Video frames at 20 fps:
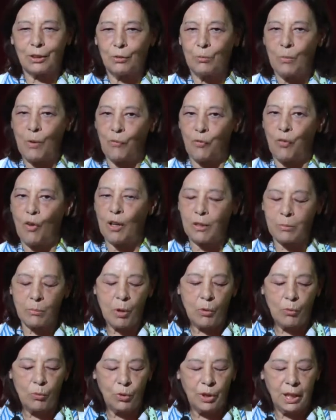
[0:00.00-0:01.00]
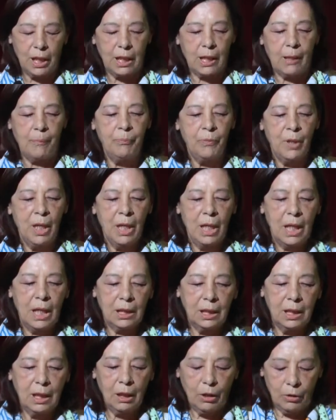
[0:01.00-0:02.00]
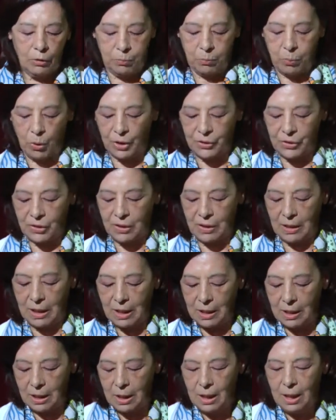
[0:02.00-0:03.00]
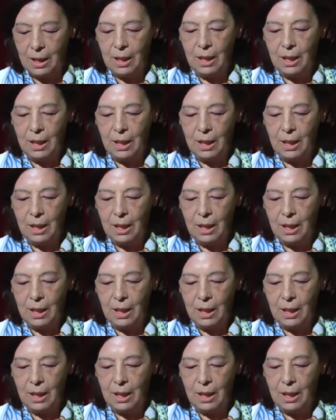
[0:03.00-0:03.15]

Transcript: de uma forma única aquilo que pode ser